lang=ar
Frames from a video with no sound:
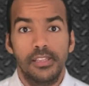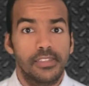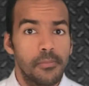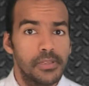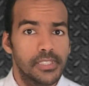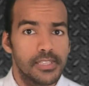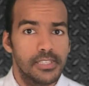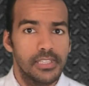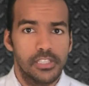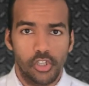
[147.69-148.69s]
تم
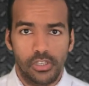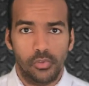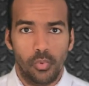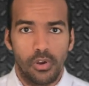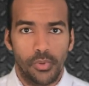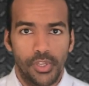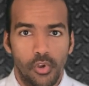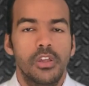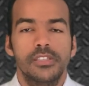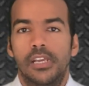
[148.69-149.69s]
تأسيس شركة هواوي
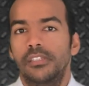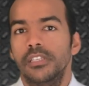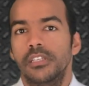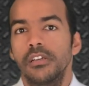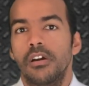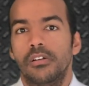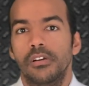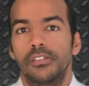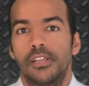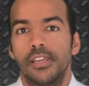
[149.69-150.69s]
ساعتها الصين
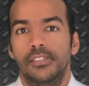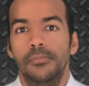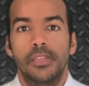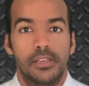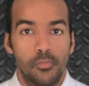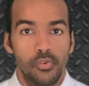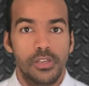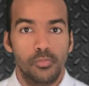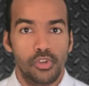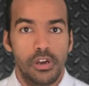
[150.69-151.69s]
قررت ان هي هتبدأ
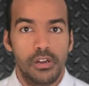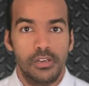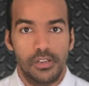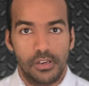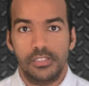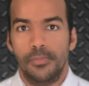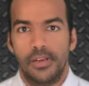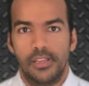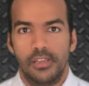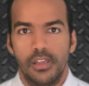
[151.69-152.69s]
نموذج مصغر
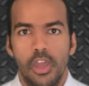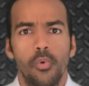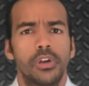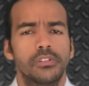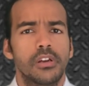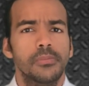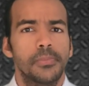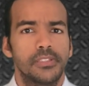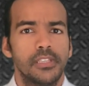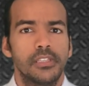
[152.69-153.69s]
للرأسمالية واختارت
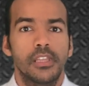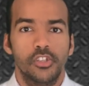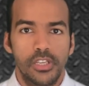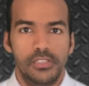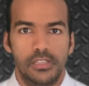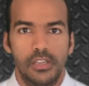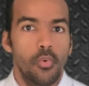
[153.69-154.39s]
مدينة شنزن